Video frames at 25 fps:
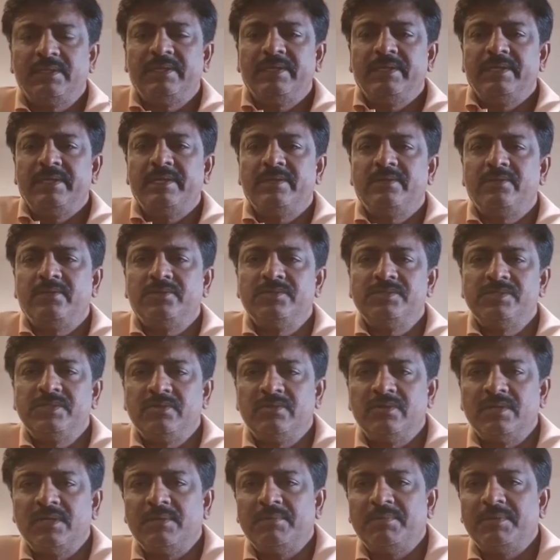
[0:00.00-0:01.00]
నిన్నటి నుంచి
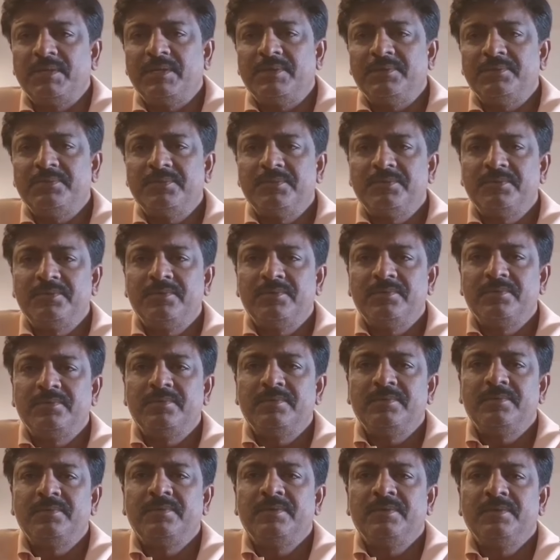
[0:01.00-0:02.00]
కూడా మనము
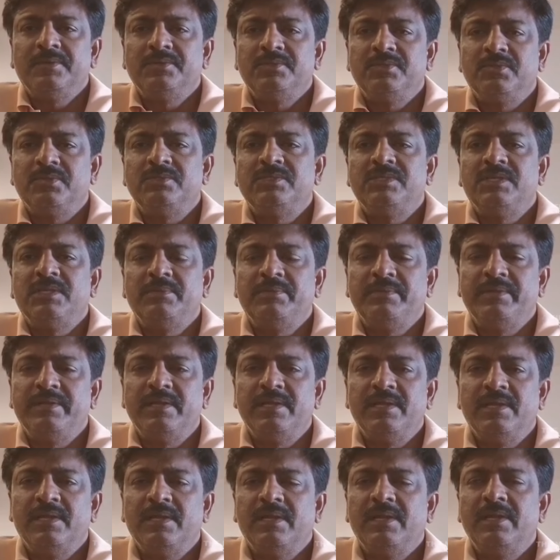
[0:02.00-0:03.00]
సోషల్
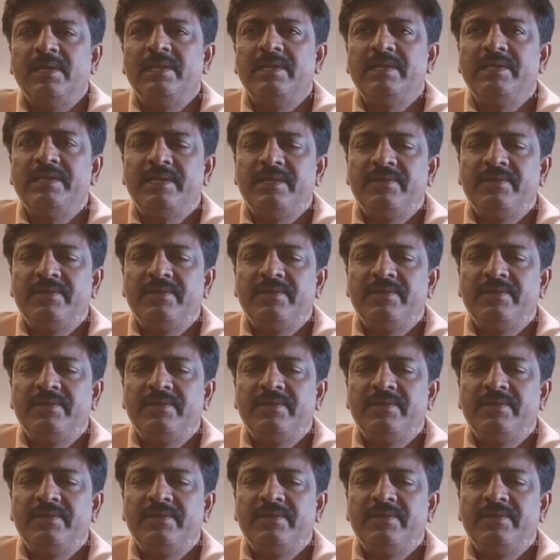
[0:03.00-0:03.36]
మీడియాలో కానీ